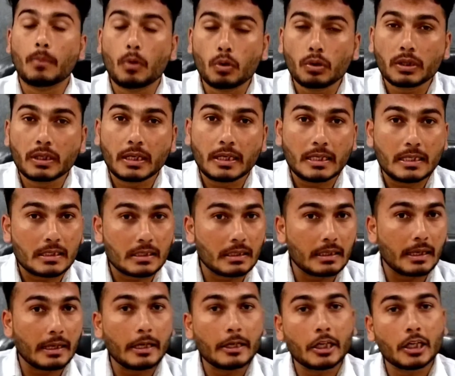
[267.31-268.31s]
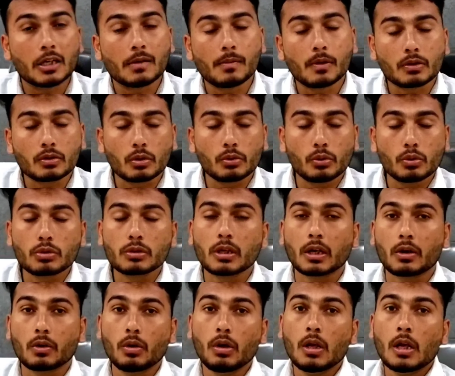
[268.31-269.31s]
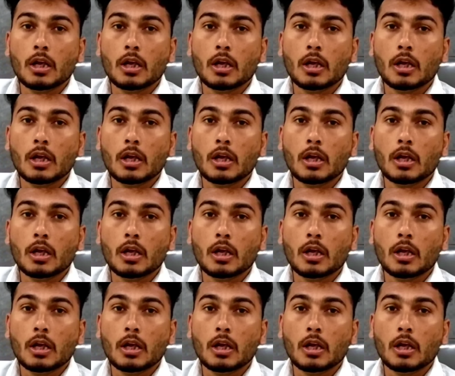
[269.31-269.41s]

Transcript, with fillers: बोर्ड के इस नए टी डब्ल्यू को यूज़ कर रहे हो